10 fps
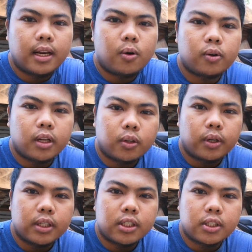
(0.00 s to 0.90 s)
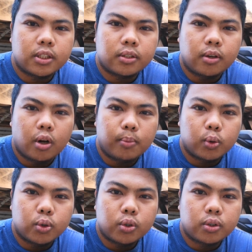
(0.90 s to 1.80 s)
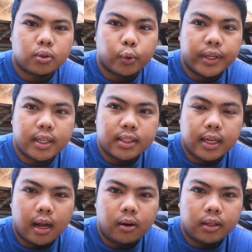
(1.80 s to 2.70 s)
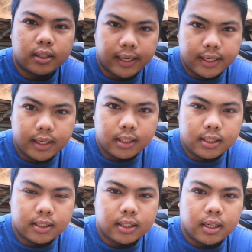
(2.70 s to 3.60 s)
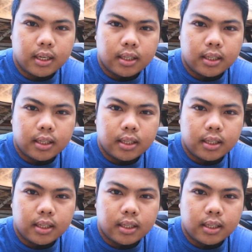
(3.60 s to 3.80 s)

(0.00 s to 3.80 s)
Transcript: hmm, ilaw ko na ito is almost 2 years na or 3 years.